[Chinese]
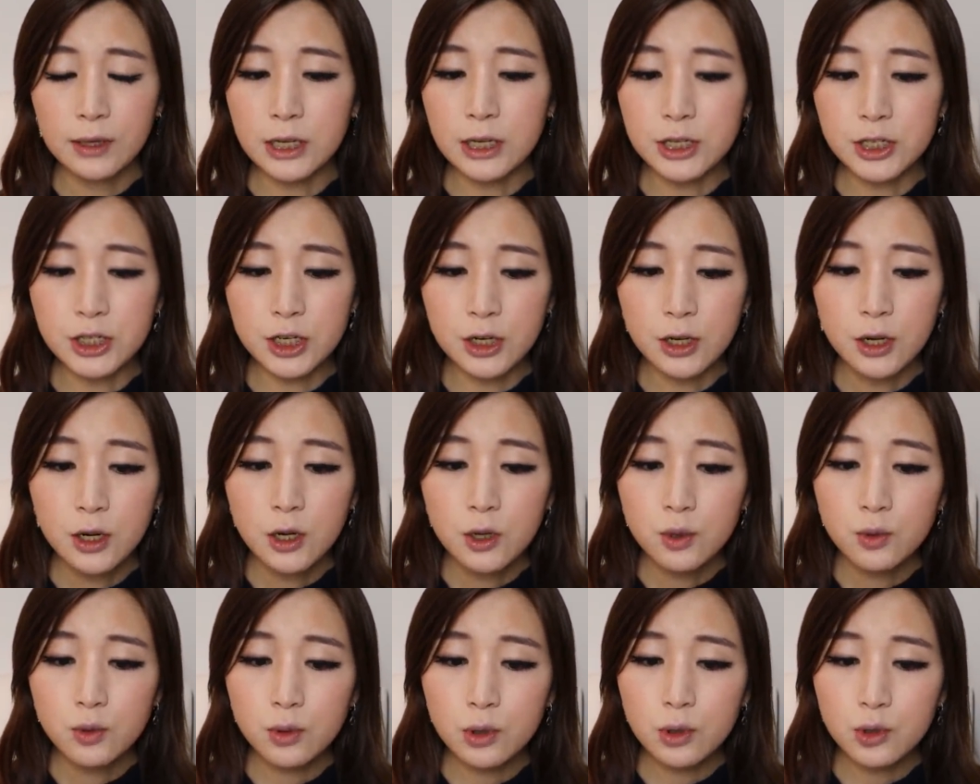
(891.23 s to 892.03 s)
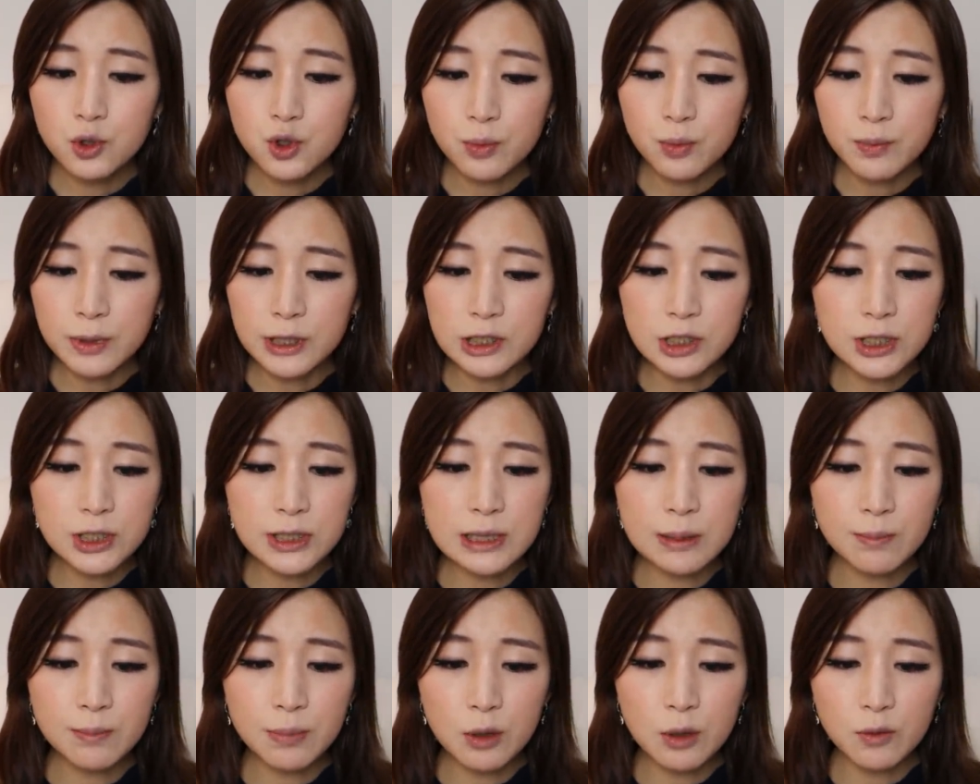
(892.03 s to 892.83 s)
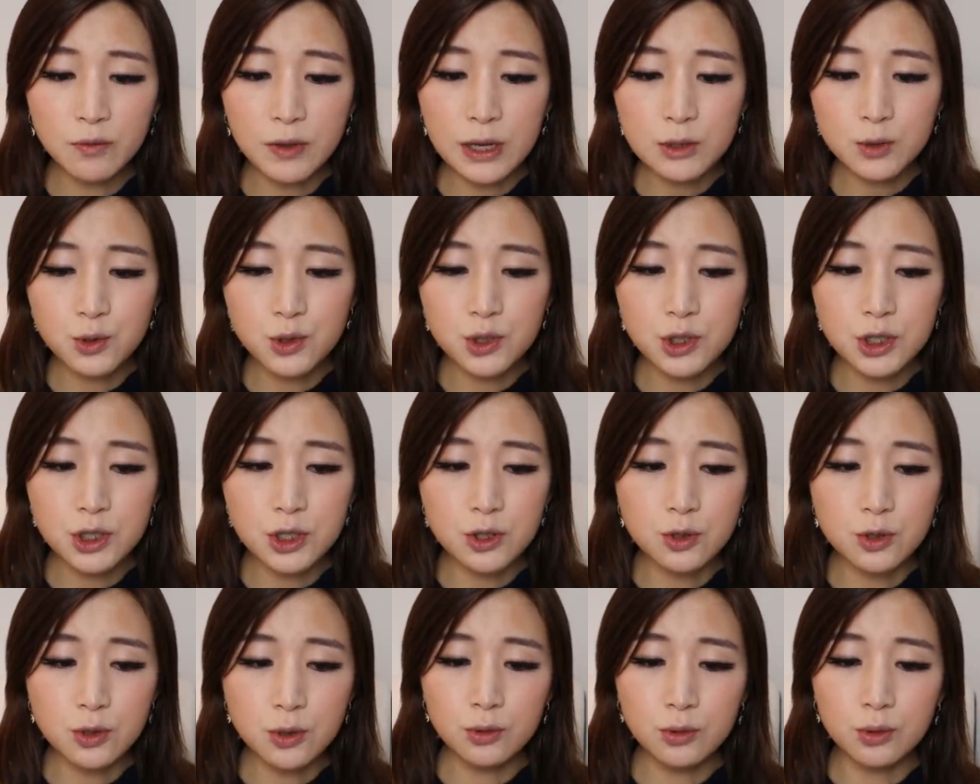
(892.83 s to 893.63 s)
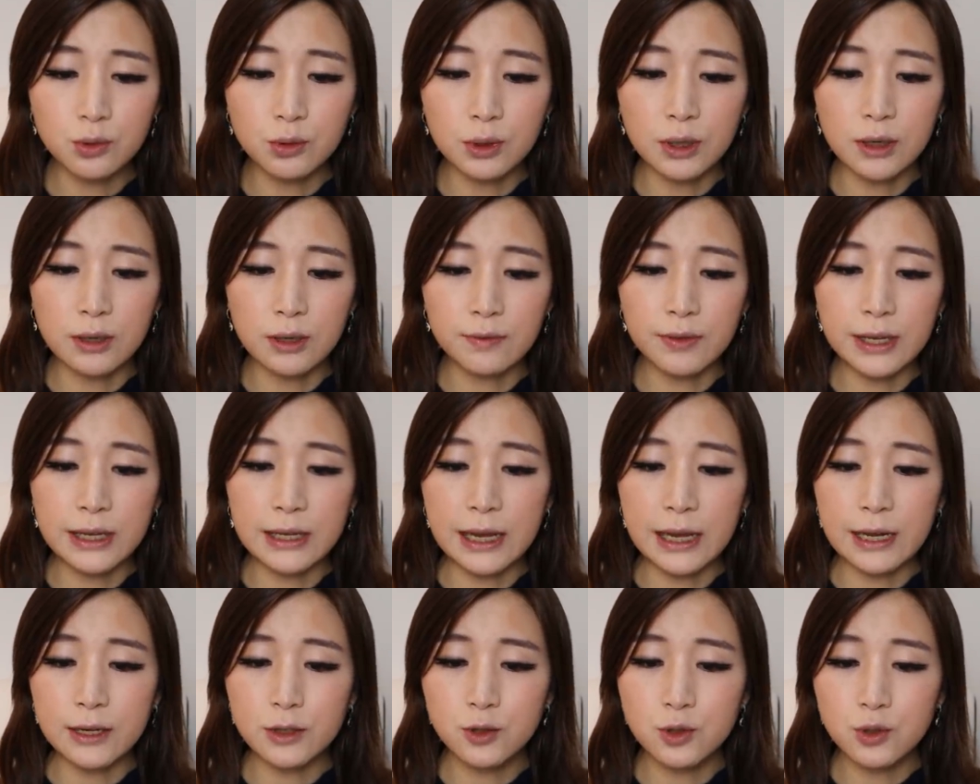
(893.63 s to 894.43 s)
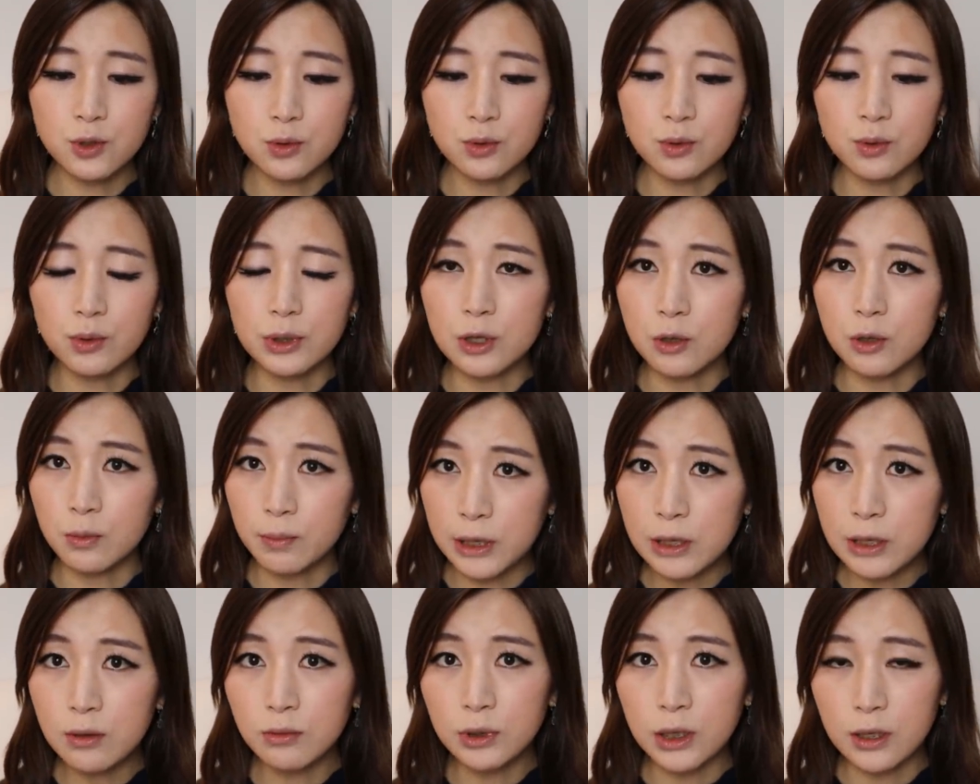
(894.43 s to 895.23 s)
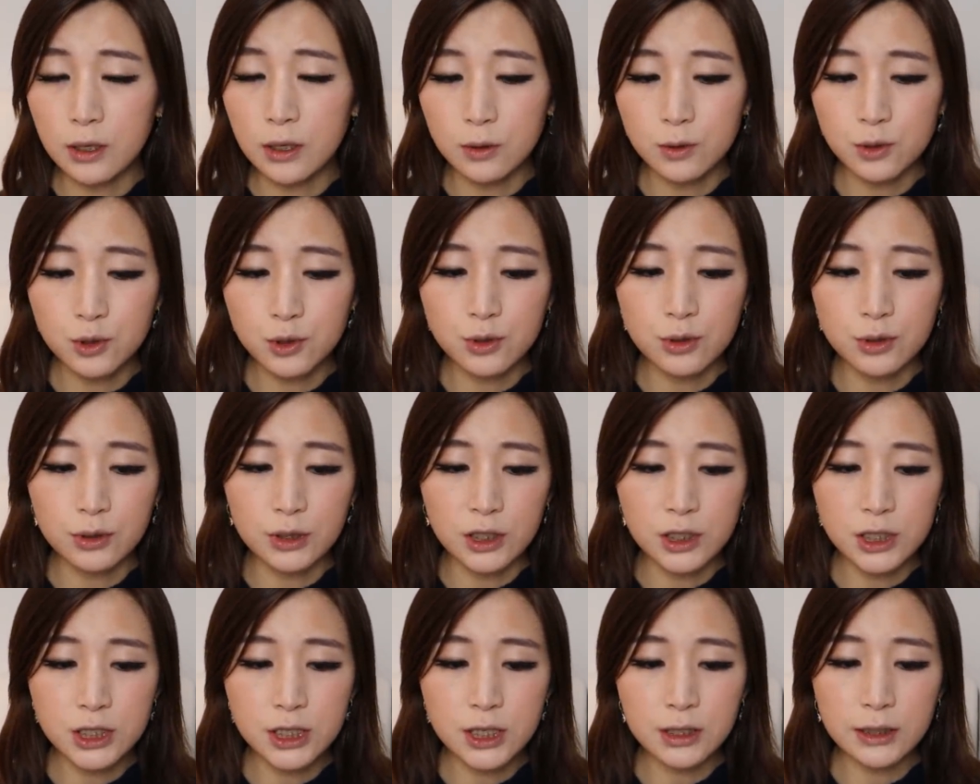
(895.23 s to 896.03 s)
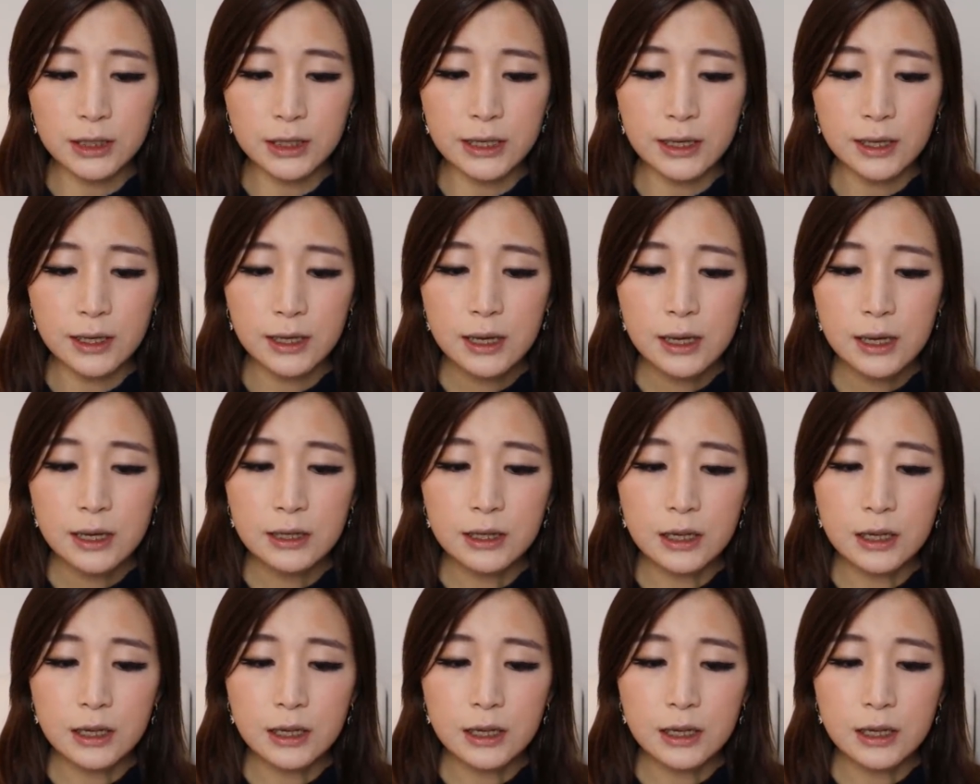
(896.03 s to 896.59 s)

但是如果中美之间爆发军事冲突，而未来中国又没有能够取得胜利，